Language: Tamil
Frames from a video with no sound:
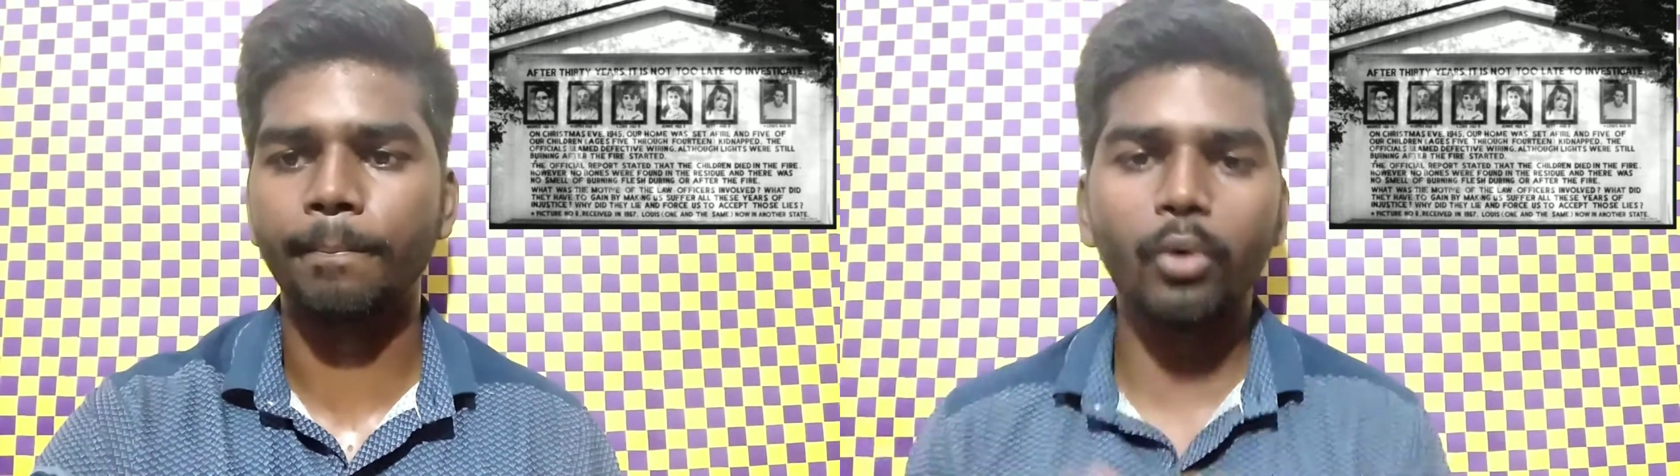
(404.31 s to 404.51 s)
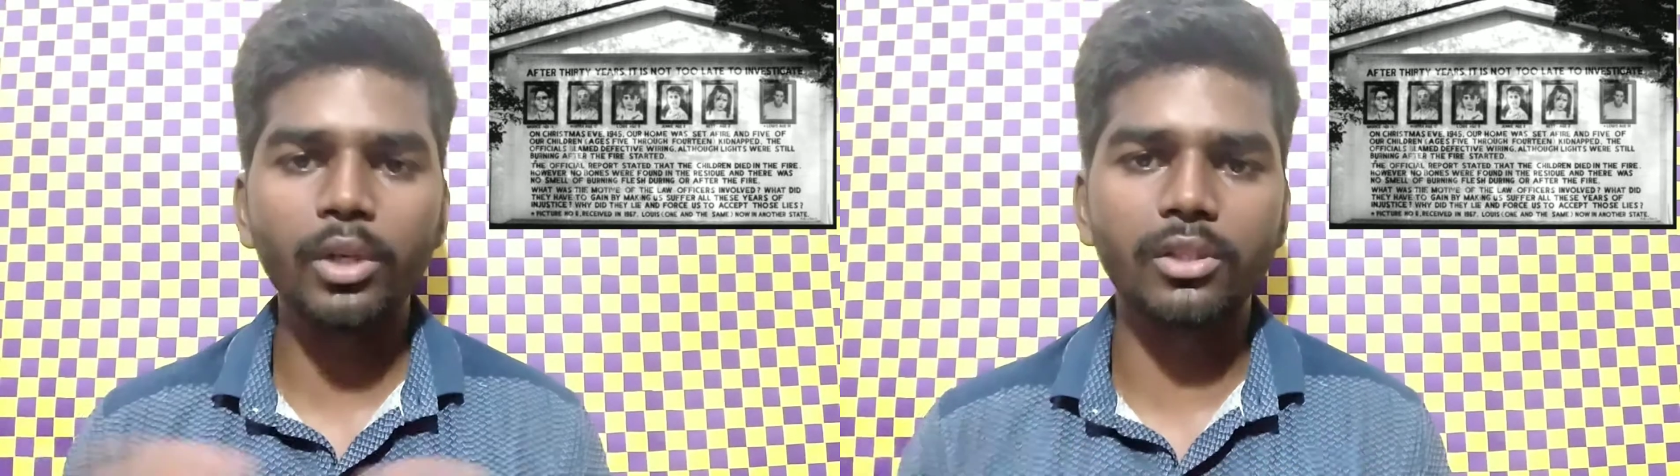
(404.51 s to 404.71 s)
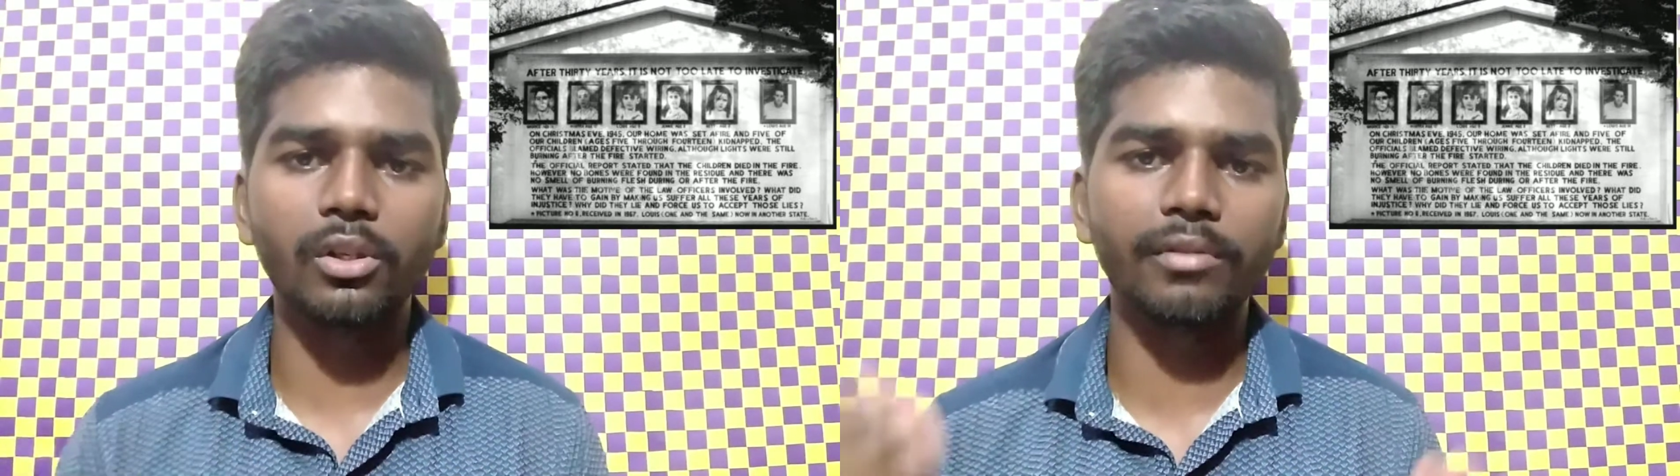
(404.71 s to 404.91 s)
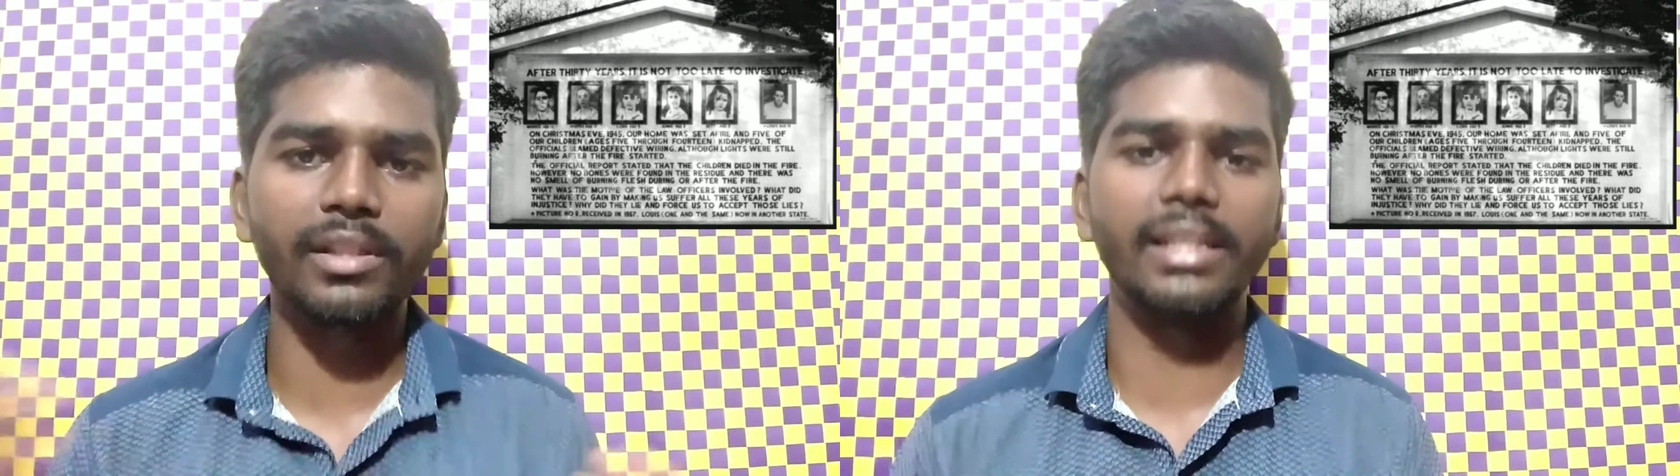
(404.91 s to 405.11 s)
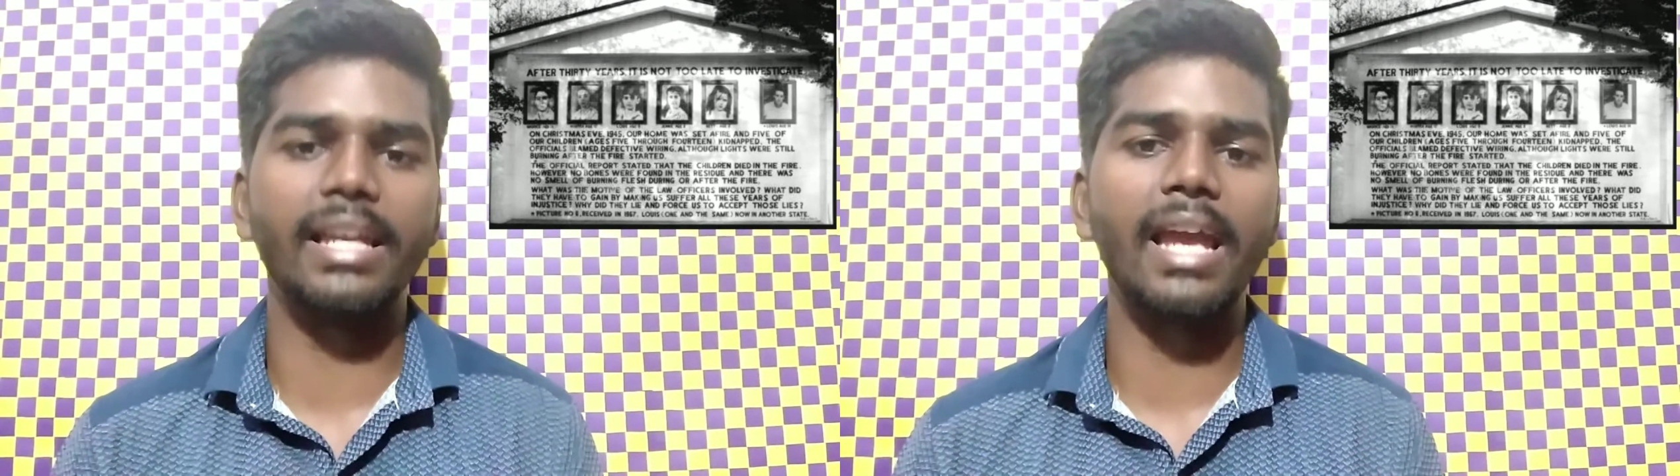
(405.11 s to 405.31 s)
போலீஸ்
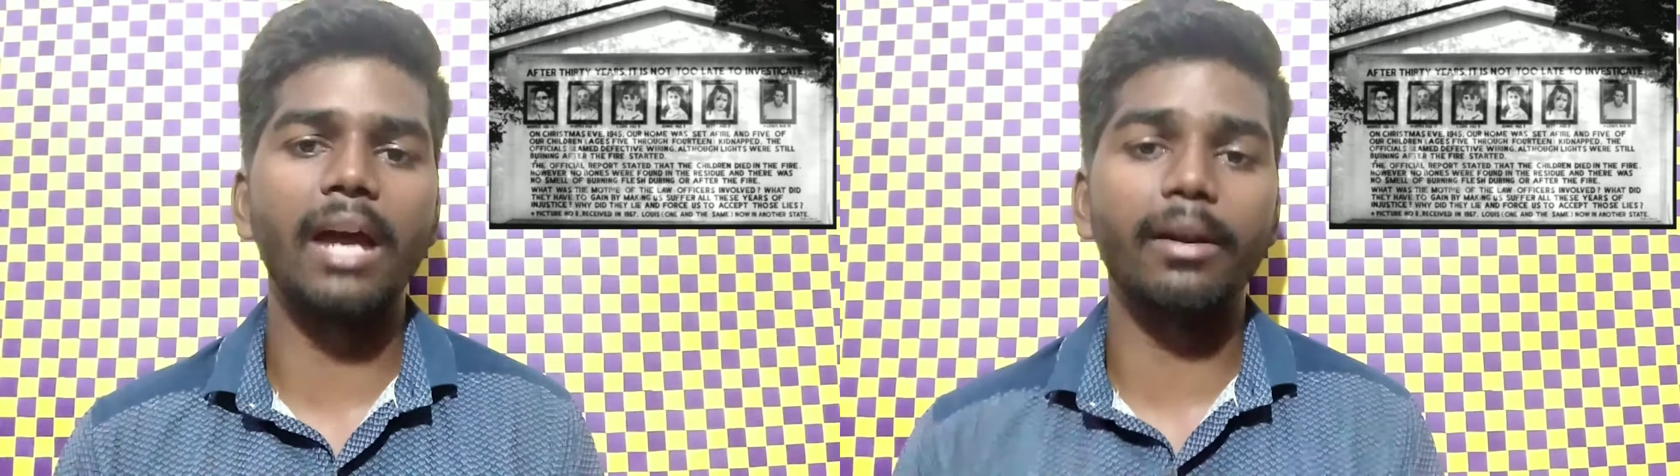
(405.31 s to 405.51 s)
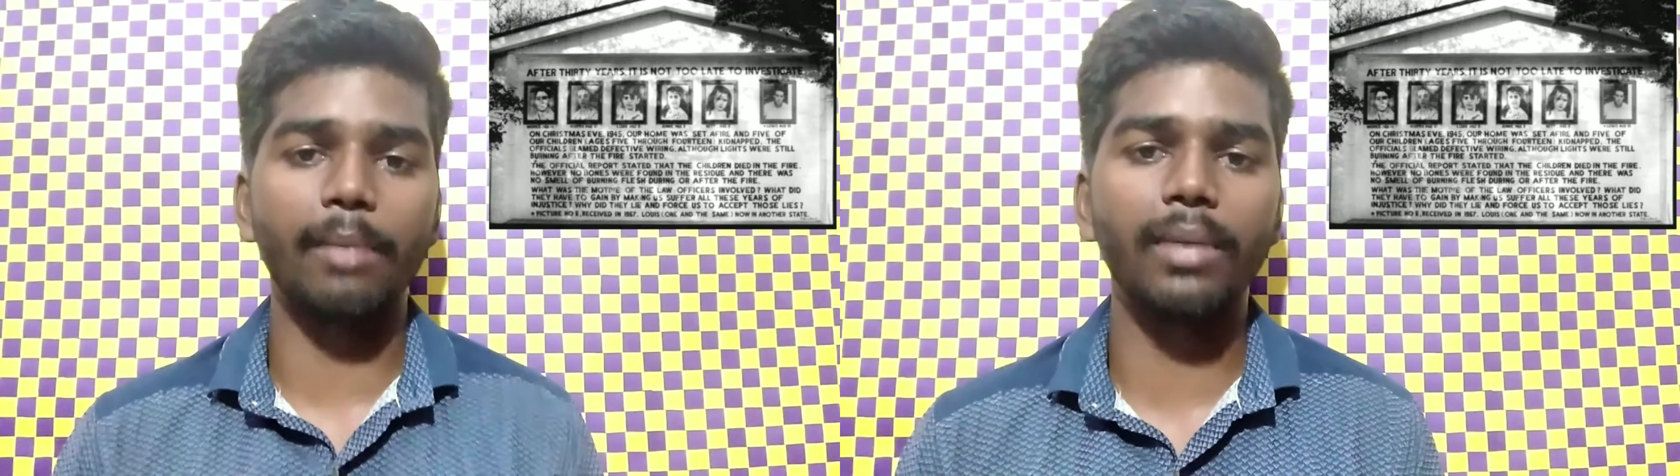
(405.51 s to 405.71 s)
சொன்னது வந்து ஏன்